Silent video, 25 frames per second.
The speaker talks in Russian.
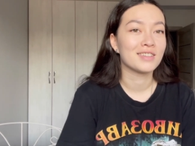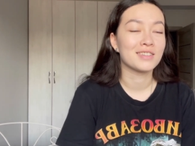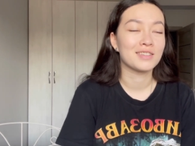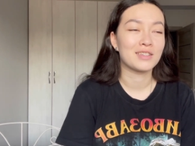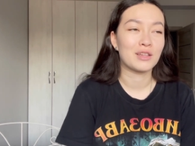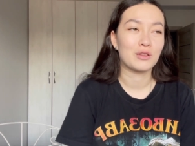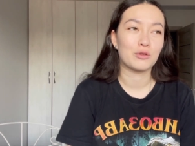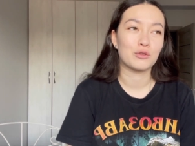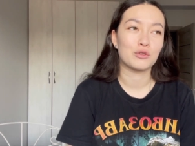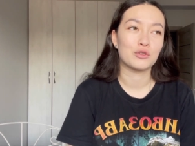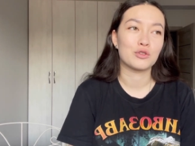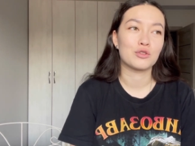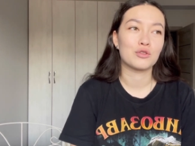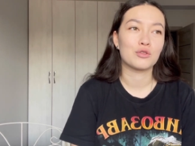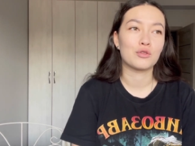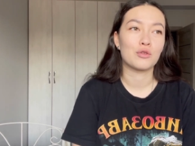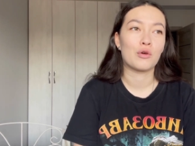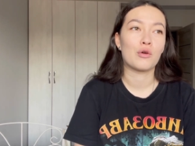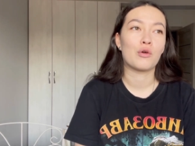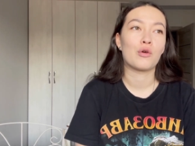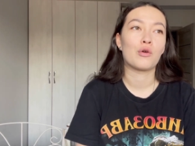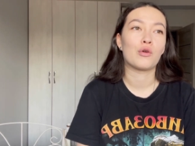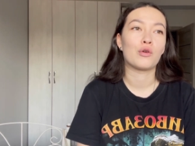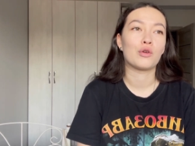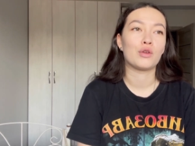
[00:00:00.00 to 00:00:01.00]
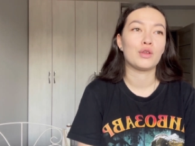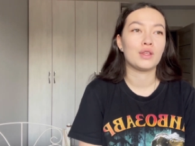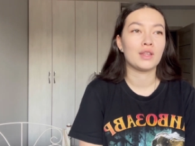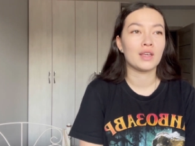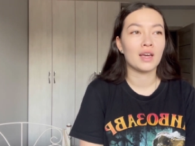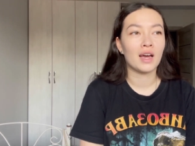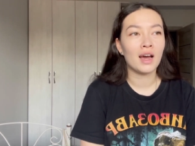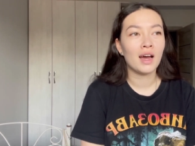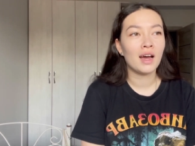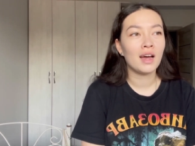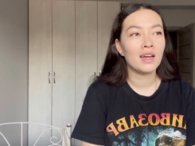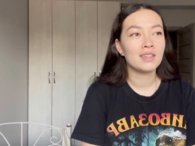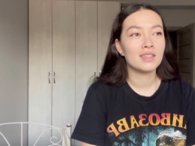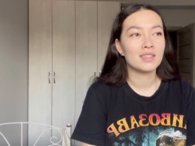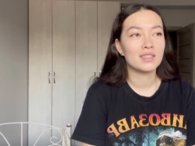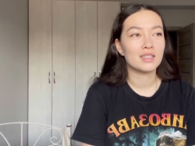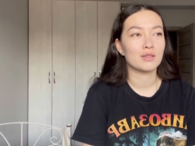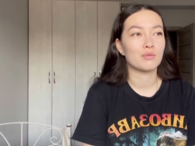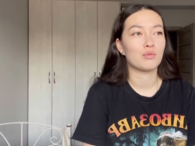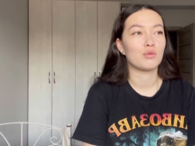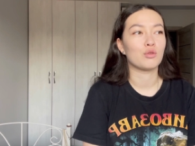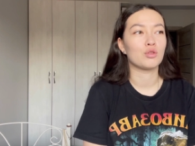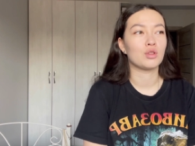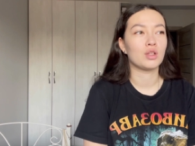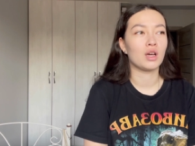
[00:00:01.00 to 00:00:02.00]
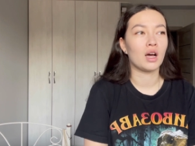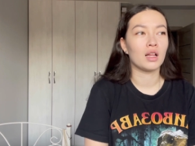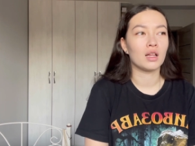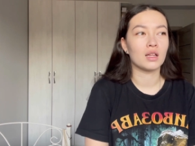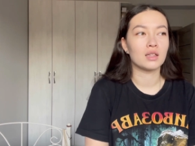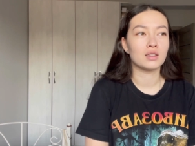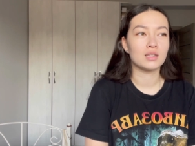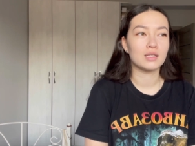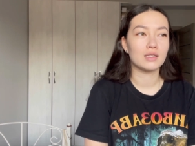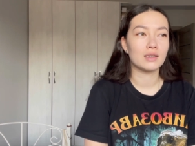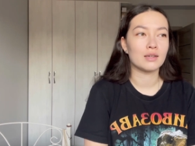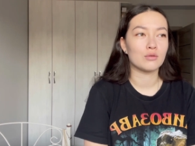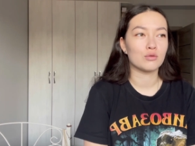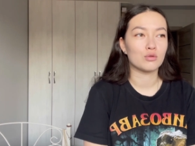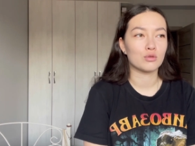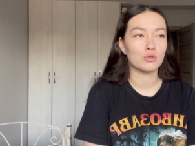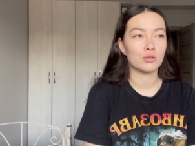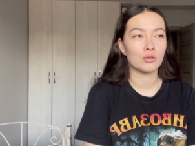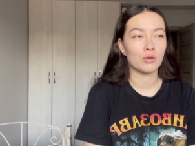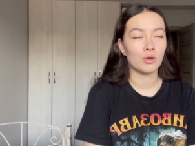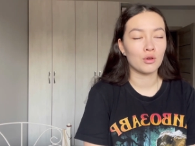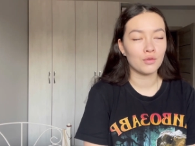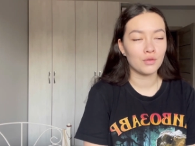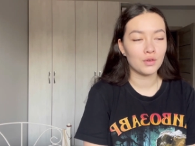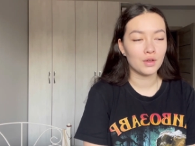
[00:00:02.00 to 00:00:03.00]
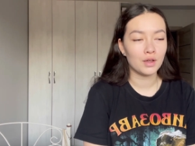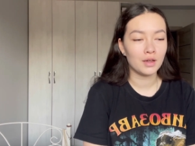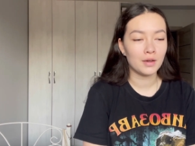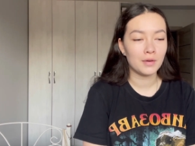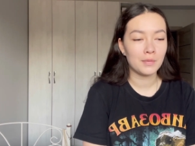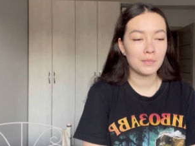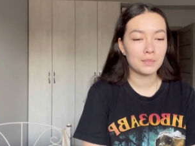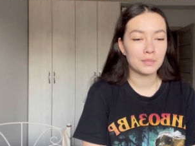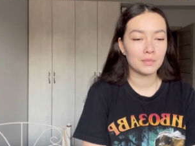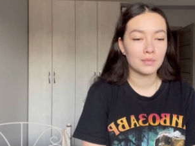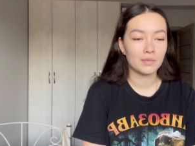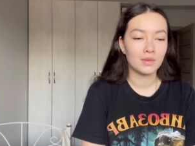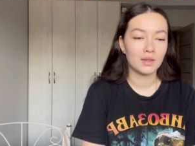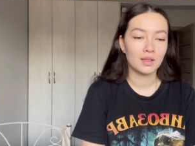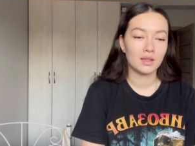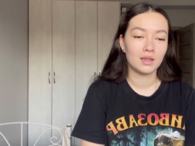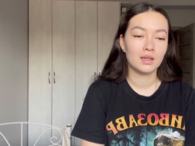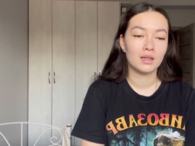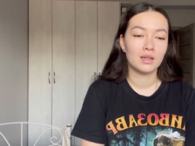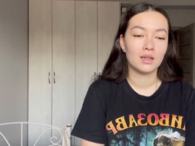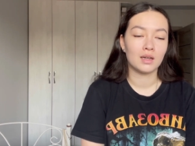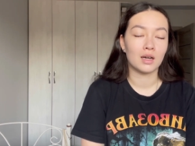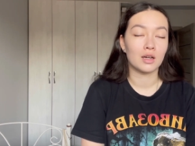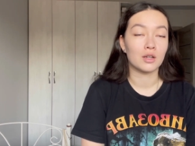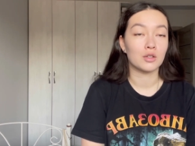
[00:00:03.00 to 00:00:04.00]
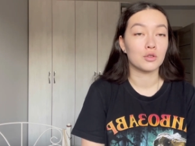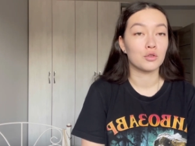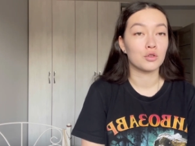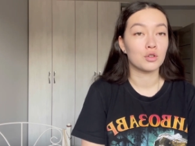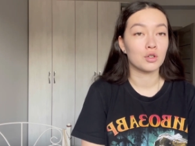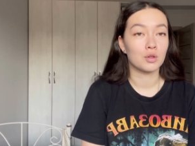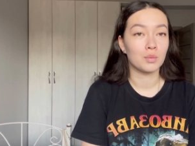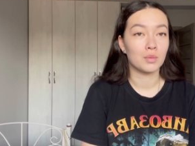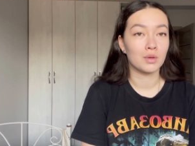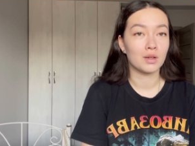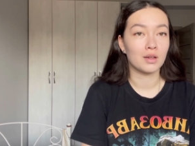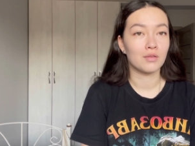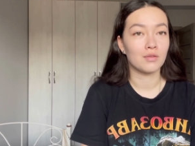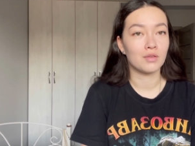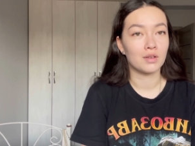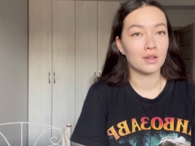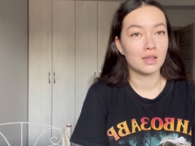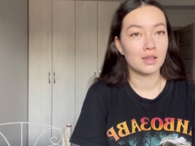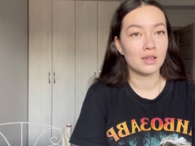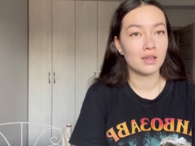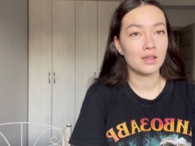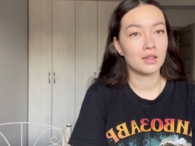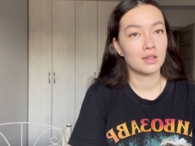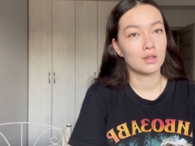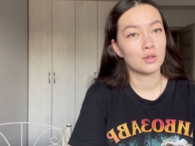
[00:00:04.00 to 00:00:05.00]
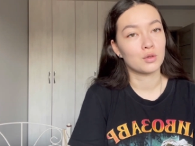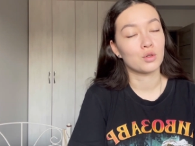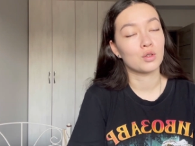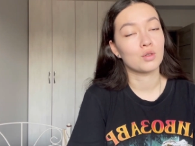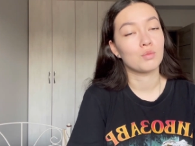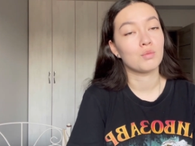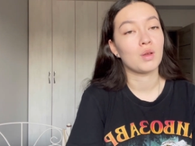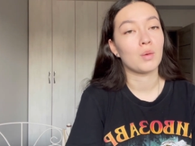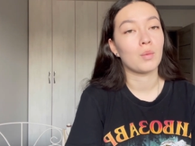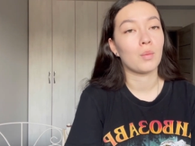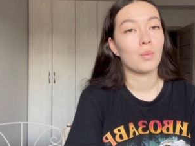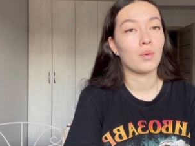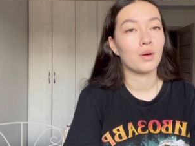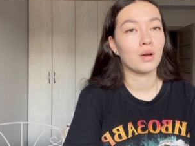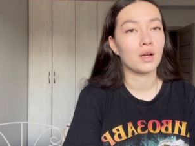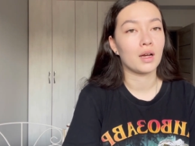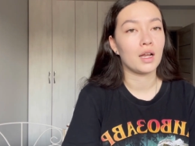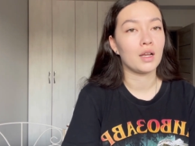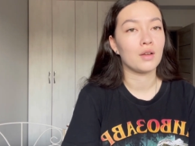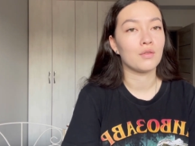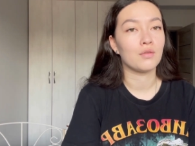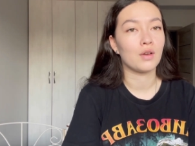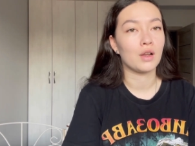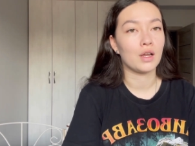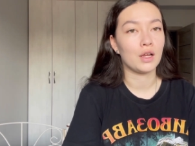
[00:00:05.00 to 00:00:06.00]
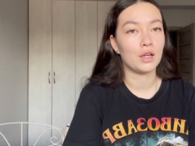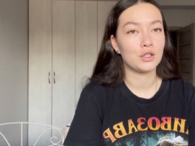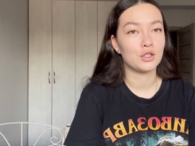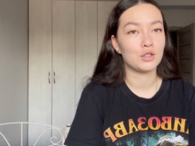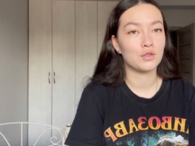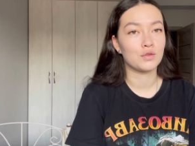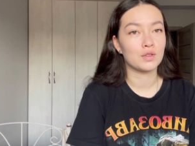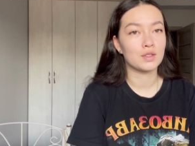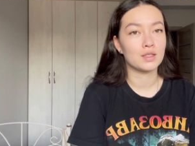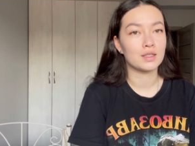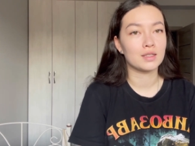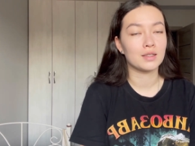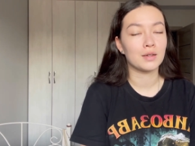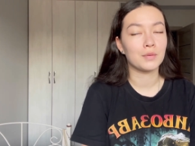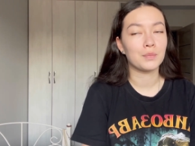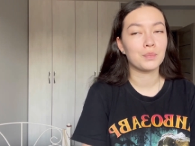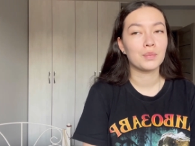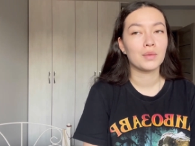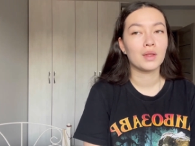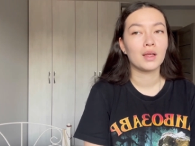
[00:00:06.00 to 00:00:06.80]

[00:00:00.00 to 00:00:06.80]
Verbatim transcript: за то, что я не соблюдала те условия, о которых мы говорили, которые мне помогали вылечиваться.